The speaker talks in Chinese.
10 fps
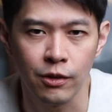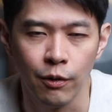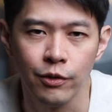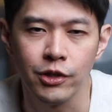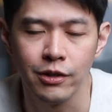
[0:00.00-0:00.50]

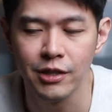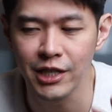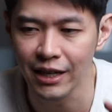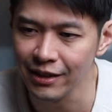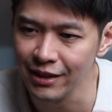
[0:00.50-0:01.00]
同时
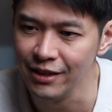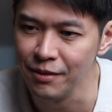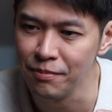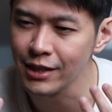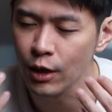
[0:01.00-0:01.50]
降低
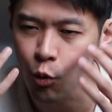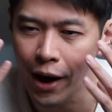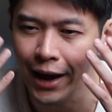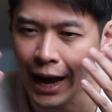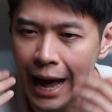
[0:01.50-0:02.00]
了这个
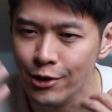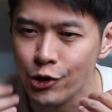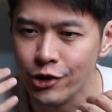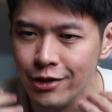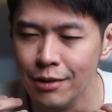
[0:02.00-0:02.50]
观看
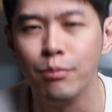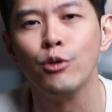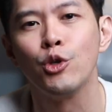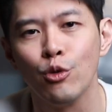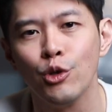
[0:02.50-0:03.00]
者的
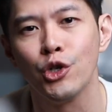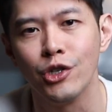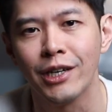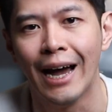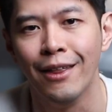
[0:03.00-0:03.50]
不舒
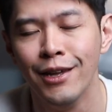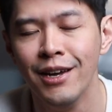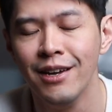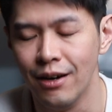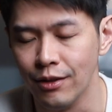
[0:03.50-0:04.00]
适感
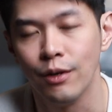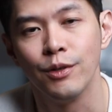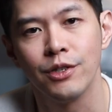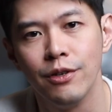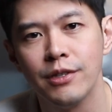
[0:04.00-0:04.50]
啊，
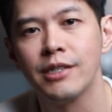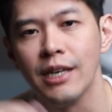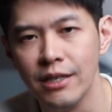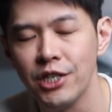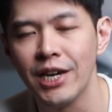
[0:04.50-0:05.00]
同时又
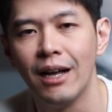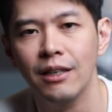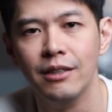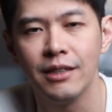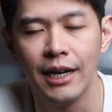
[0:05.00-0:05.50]
增加
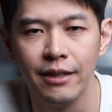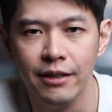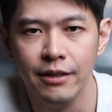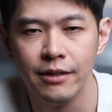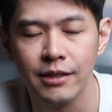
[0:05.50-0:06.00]
了它
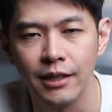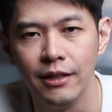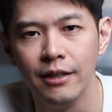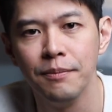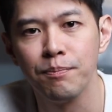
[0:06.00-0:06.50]
的这个
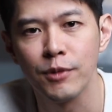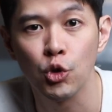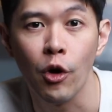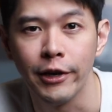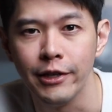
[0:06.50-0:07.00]

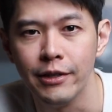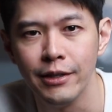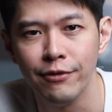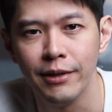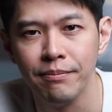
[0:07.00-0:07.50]
创意的
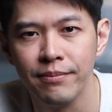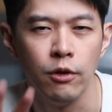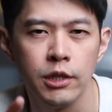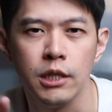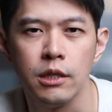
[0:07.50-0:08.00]
地方，
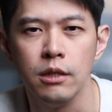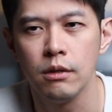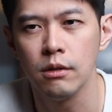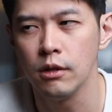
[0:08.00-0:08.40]
尤其是。